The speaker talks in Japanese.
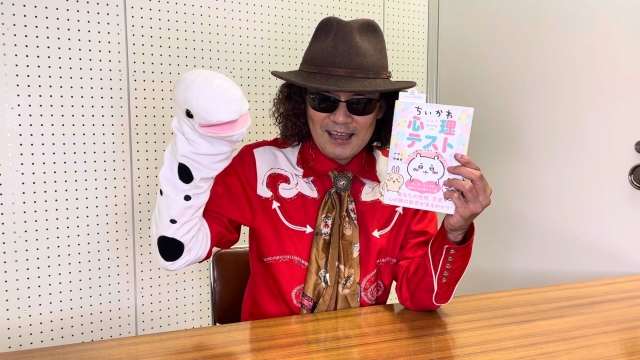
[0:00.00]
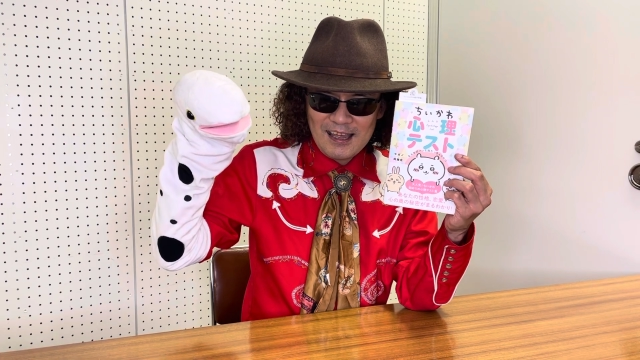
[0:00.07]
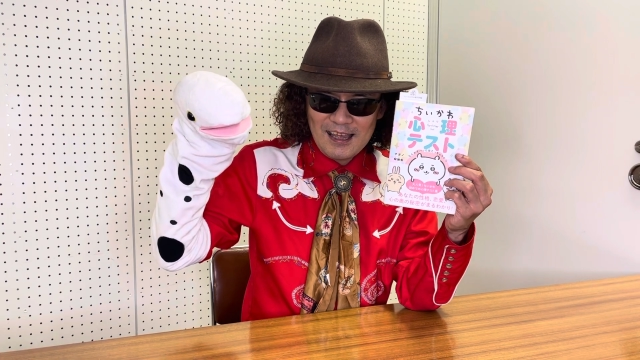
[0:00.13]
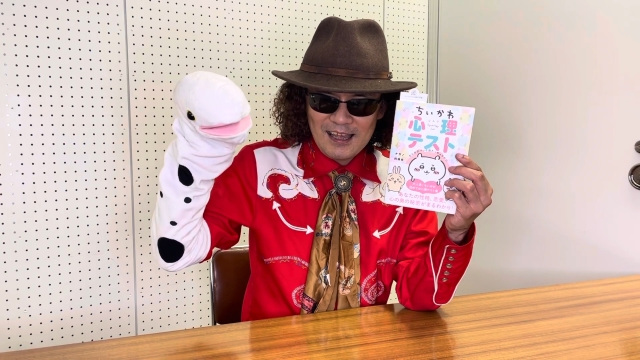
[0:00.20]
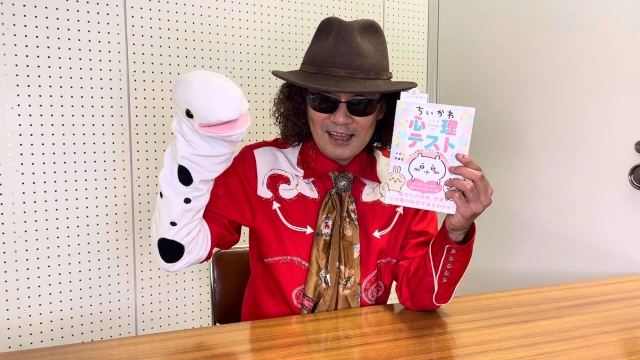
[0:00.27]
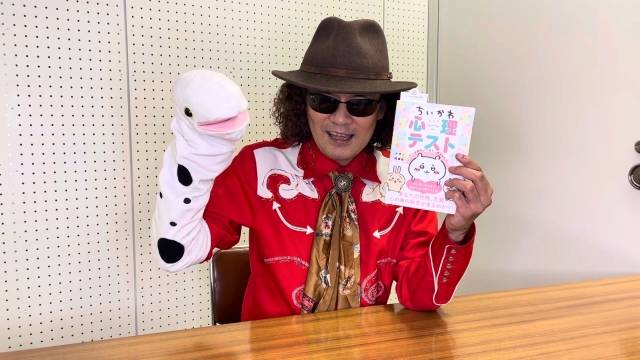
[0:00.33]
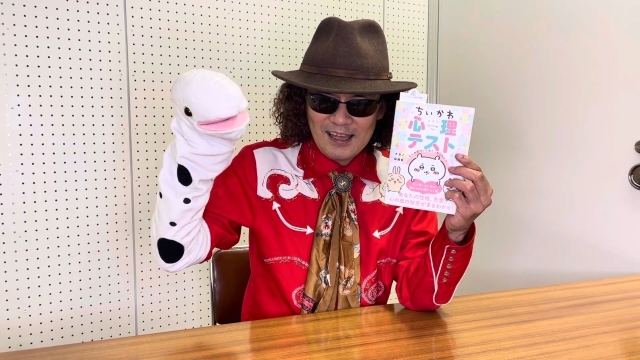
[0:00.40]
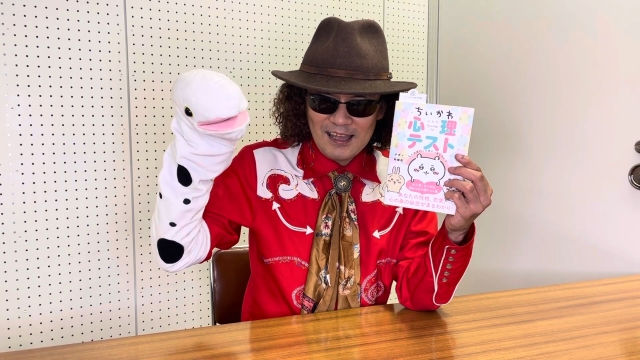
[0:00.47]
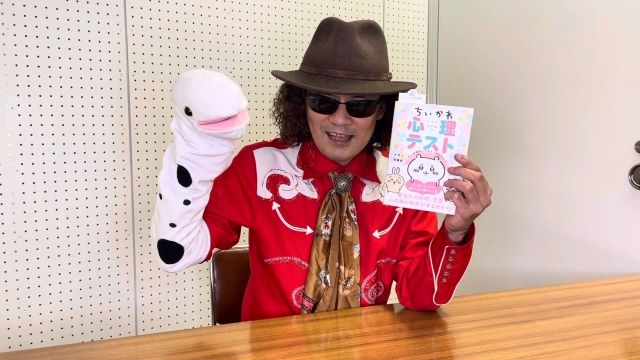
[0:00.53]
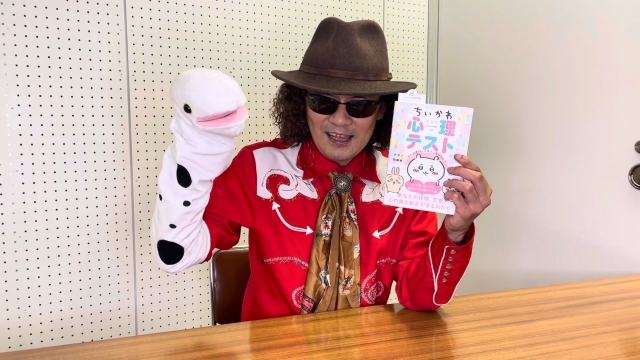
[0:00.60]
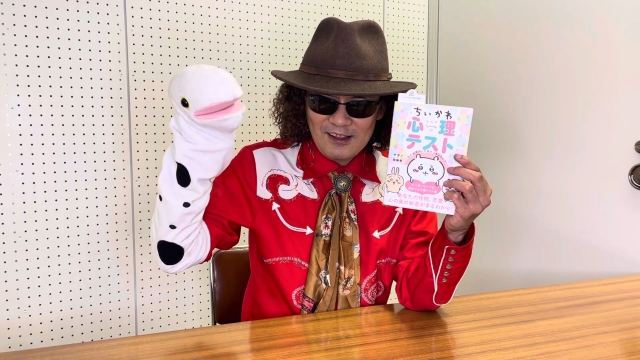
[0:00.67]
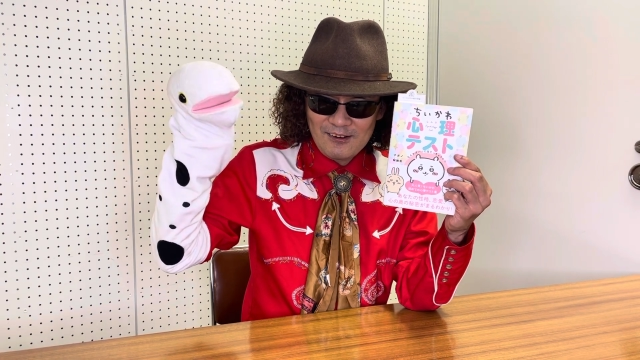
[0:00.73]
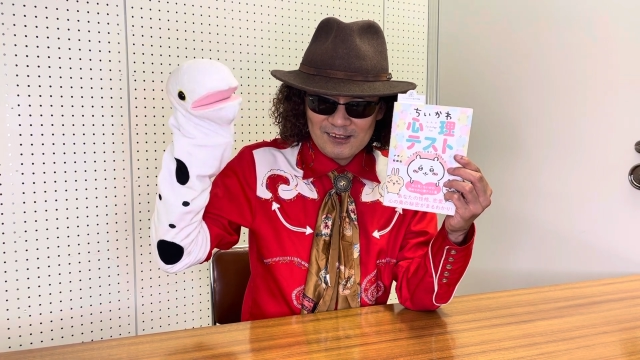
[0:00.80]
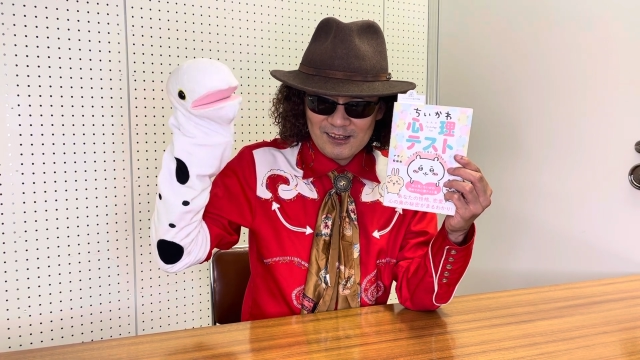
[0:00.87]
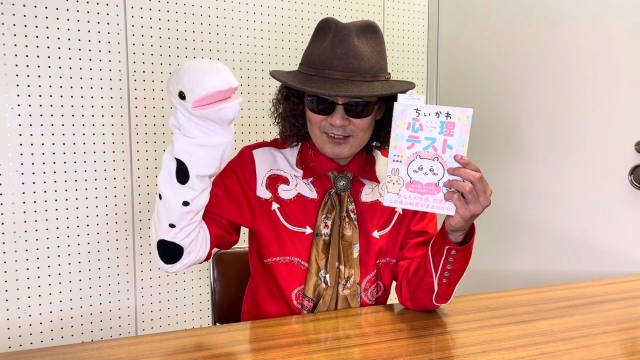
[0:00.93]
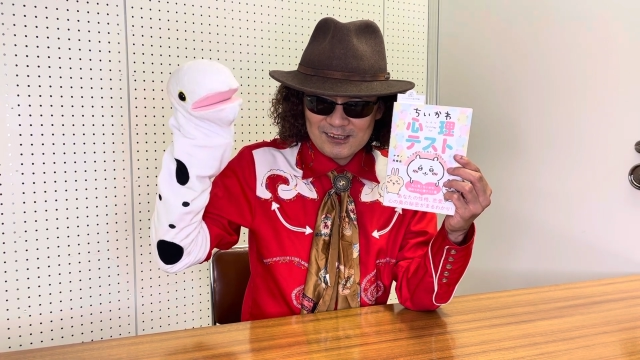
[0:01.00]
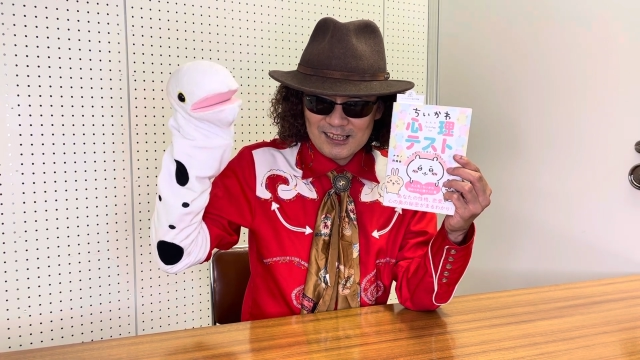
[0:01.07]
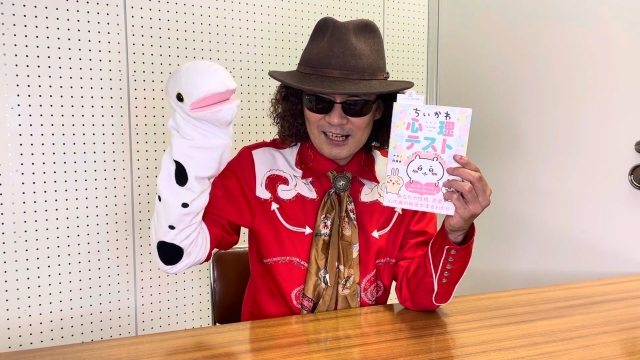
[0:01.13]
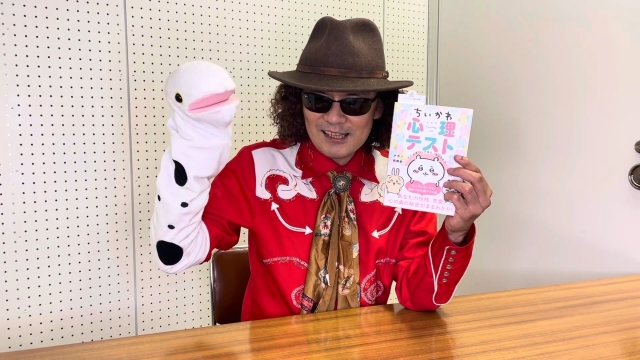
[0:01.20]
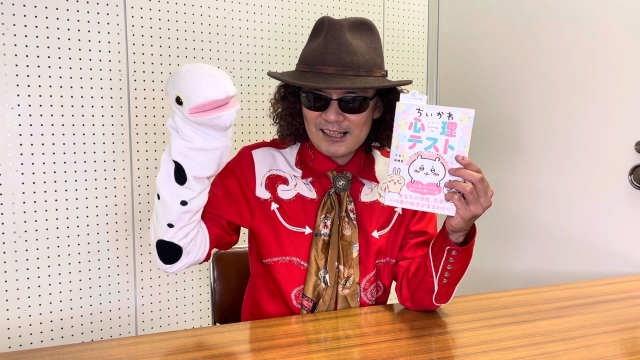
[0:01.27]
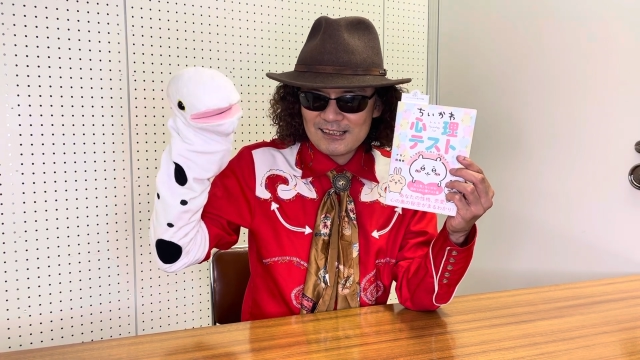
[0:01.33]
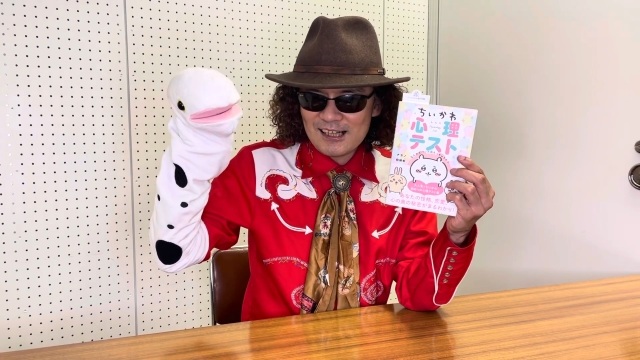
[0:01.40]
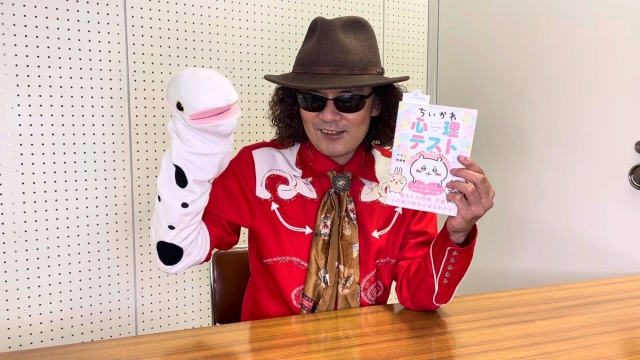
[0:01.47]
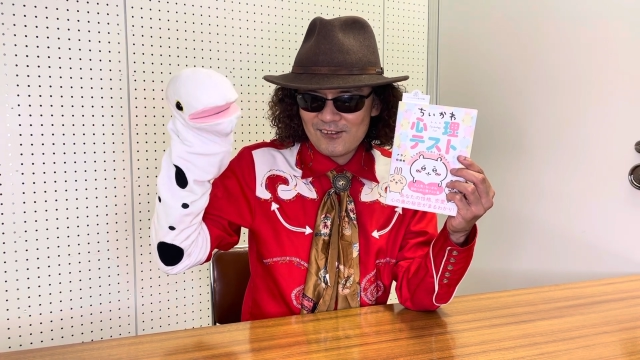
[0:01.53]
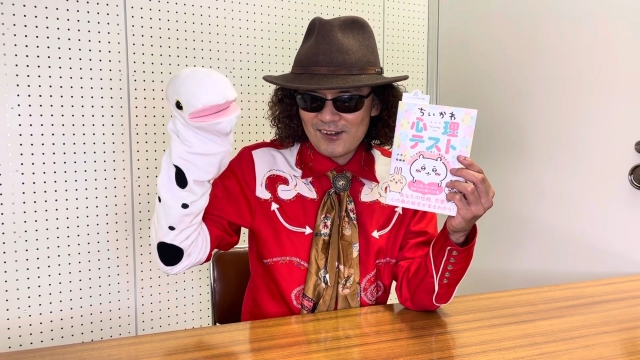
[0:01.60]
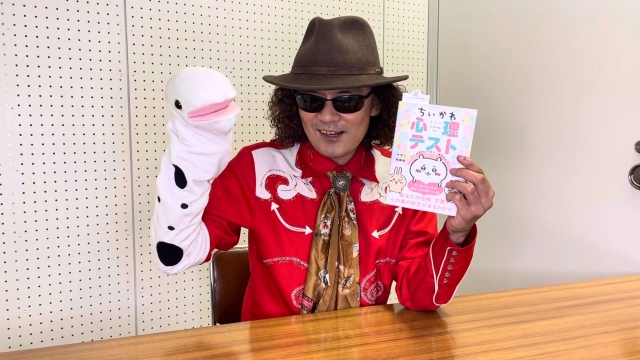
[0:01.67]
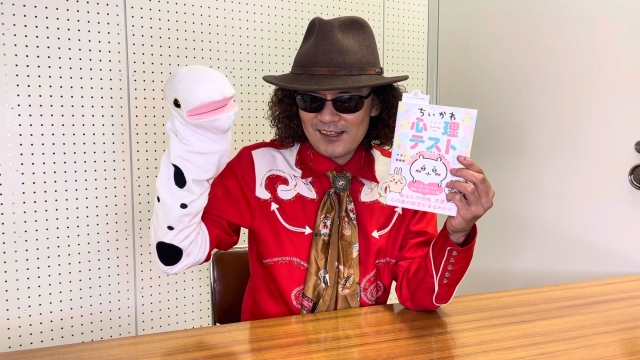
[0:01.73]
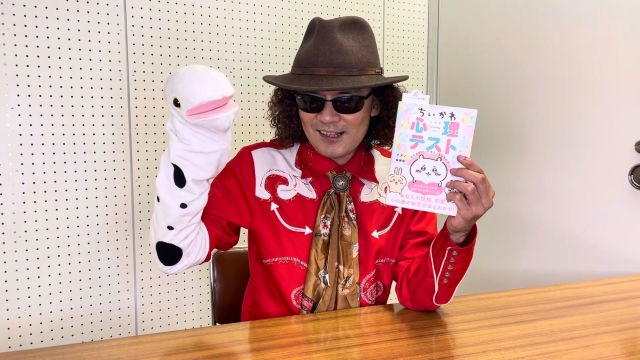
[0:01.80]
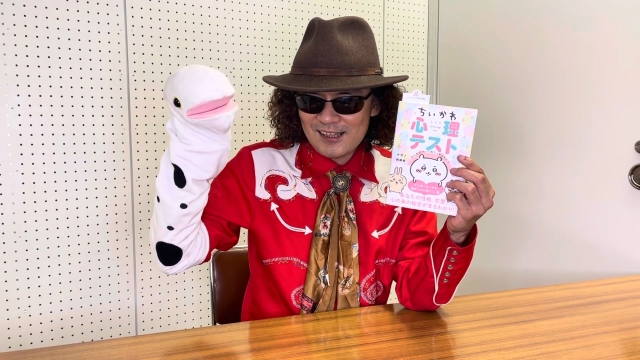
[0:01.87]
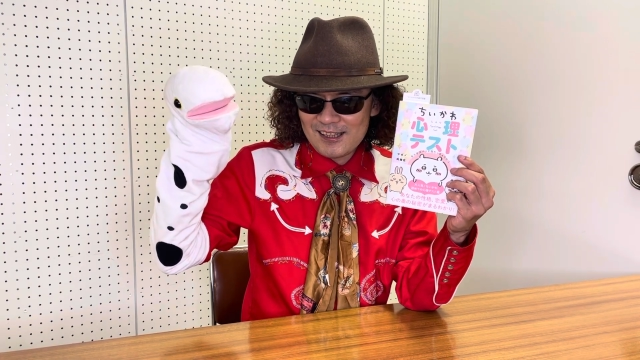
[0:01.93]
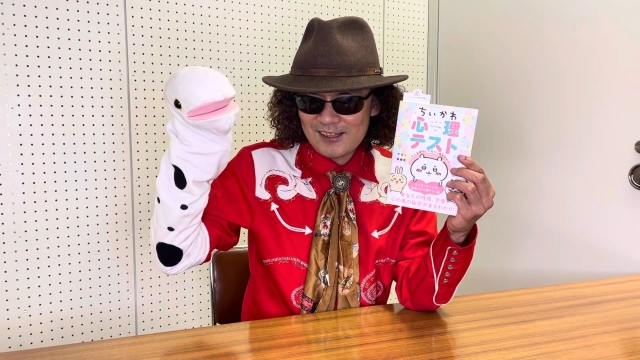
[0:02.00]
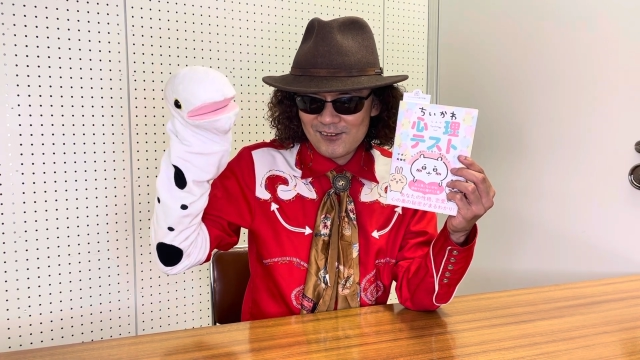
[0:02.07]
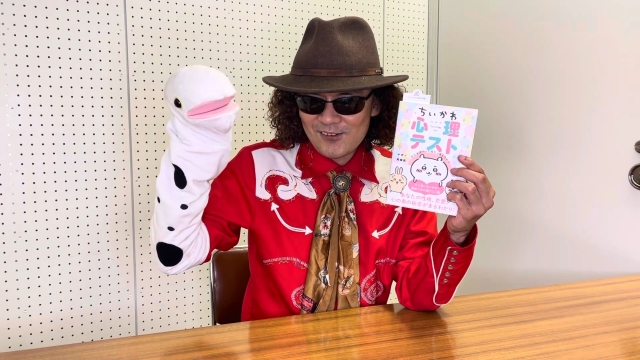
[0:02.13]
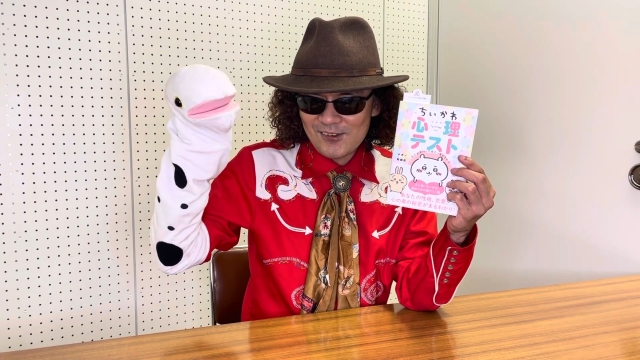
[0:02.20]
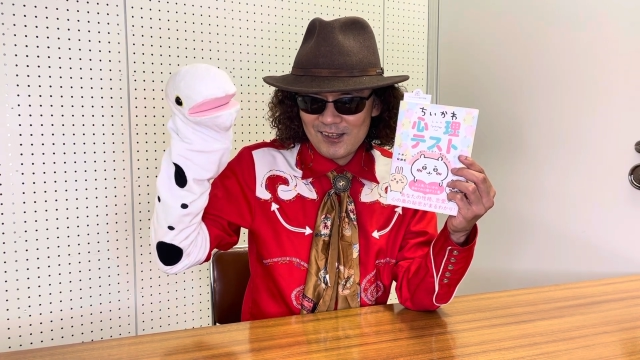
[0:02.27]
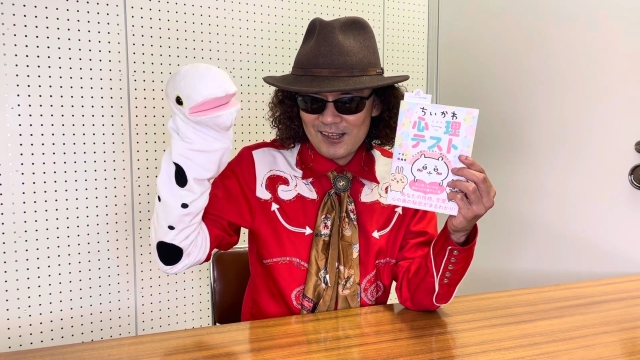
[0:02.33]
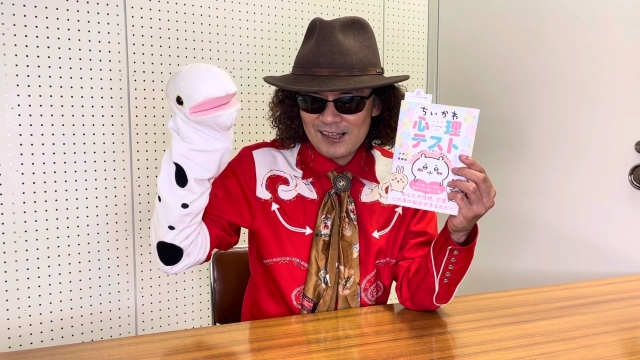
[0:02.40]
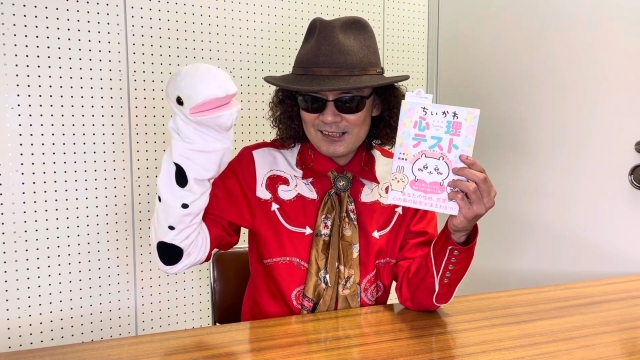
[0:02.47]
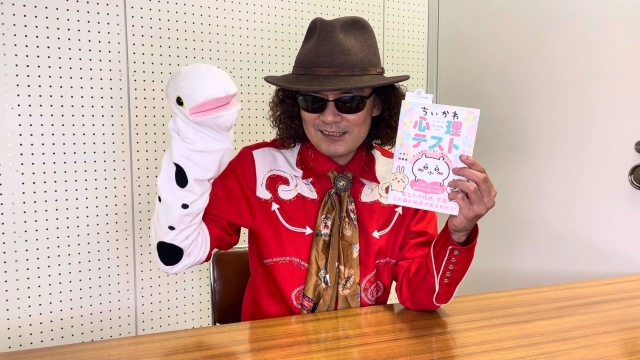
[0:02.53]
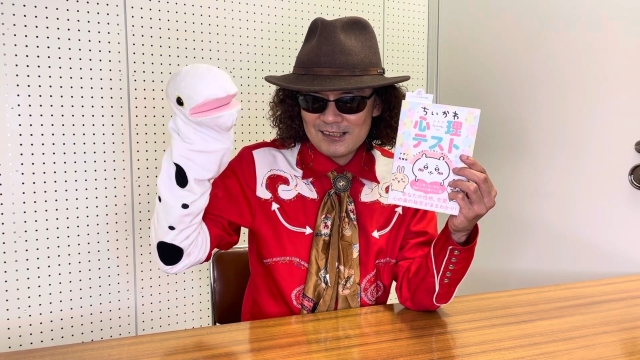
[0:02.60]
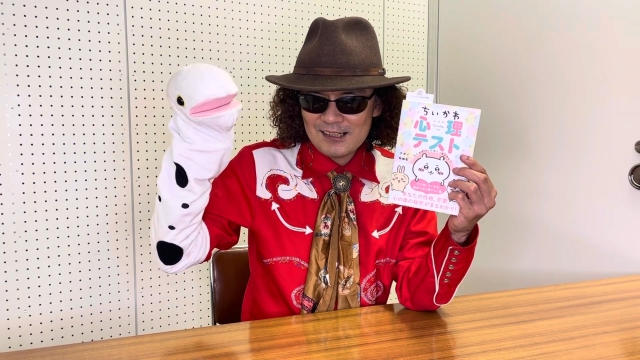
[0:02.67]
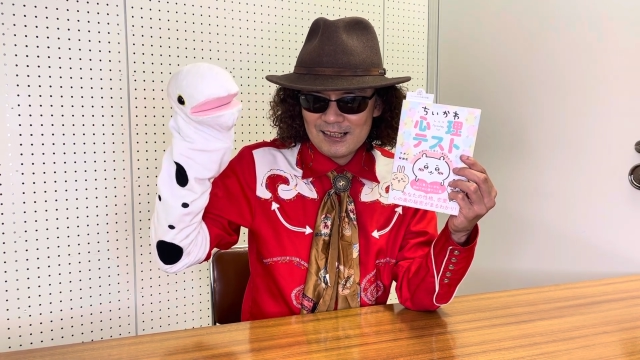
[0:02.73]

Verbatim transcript: て、私アナちゃんとあなたとで